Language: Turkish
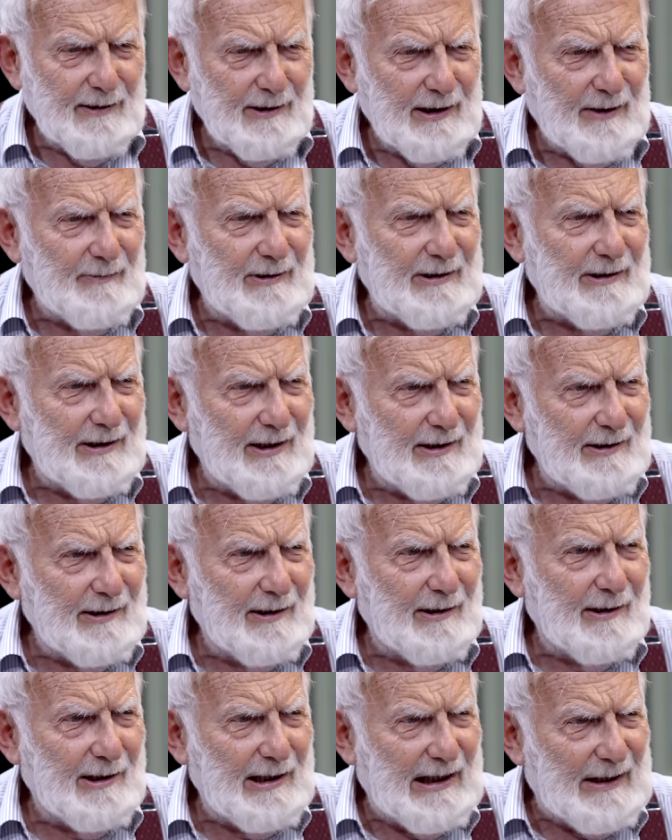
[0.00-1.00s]
ama kendi
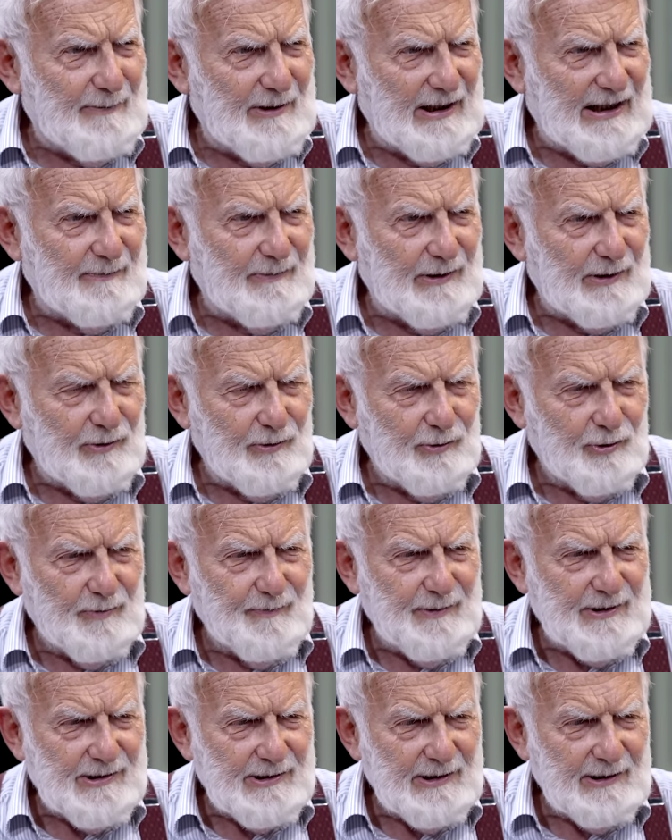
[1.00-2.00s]
halime de bakıyorum,
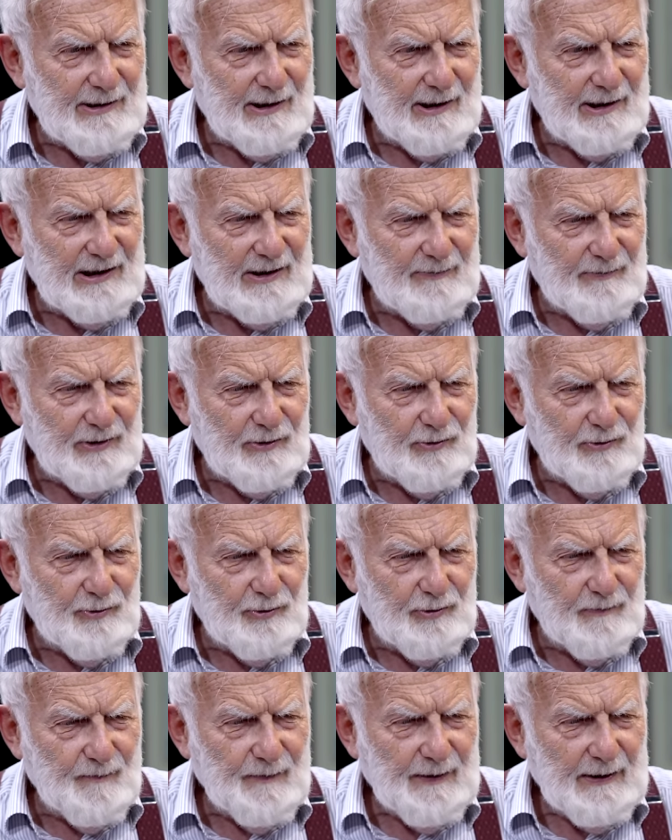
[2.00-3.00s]
insanlara da
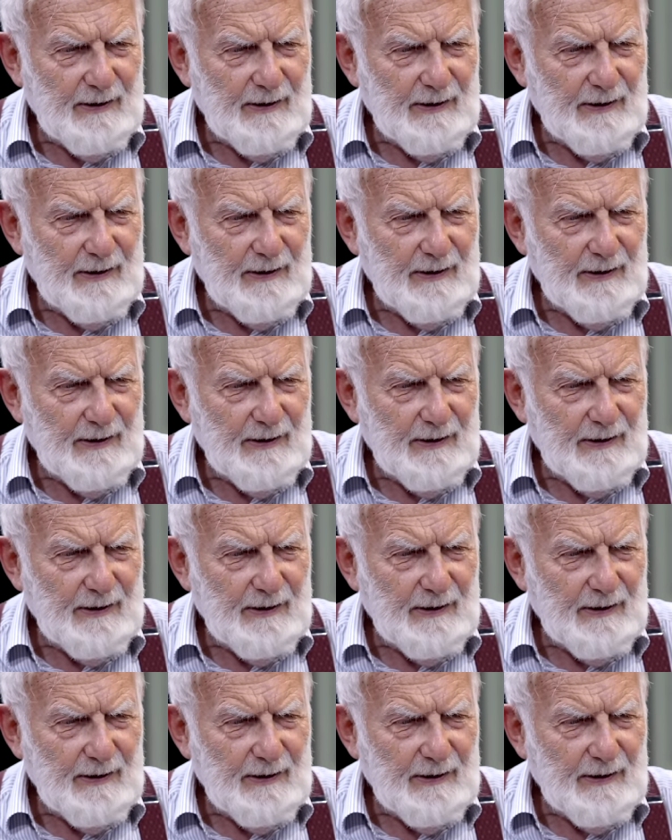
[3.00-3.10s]
bakıyorum.